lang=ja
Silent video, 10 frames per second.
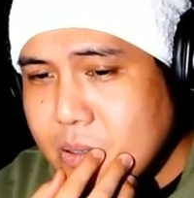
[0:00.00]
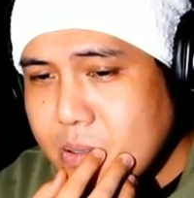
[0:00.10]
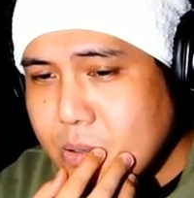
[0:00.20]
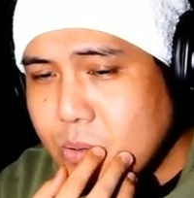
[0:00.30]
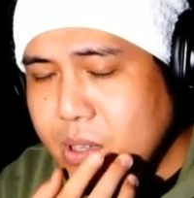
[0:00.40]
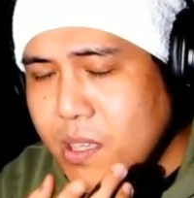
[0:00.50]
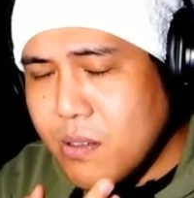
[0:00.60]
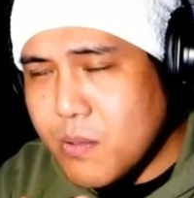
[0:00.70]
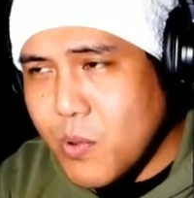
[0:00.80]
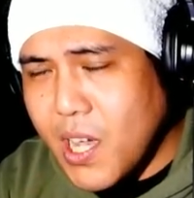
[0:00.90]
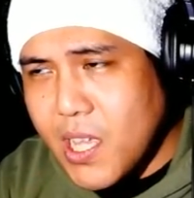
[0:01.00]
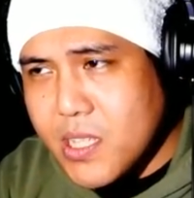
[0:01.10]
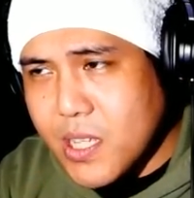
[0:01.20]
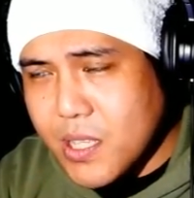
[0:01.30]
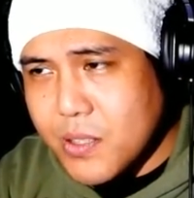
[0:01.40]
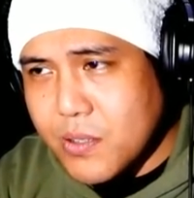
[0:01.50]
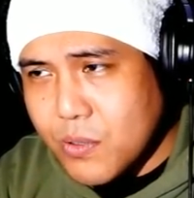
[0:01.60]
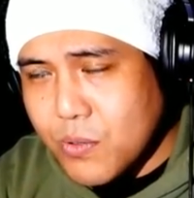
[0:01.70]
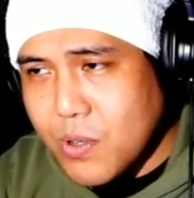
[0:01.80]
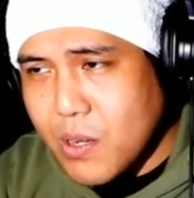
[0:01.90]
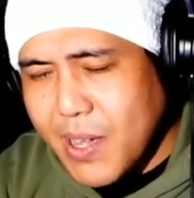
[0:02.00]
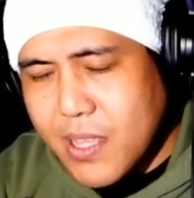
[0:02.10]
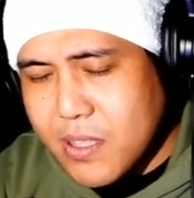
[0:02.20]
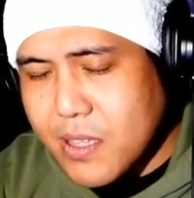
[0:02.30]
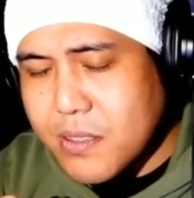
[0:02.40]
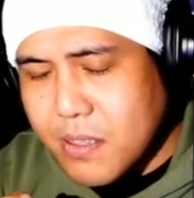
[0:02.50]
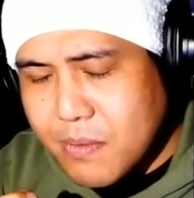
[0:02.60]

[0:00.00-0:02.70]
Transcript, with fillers: この軽トラックも帰っちゃったんですけど、それからバーってやって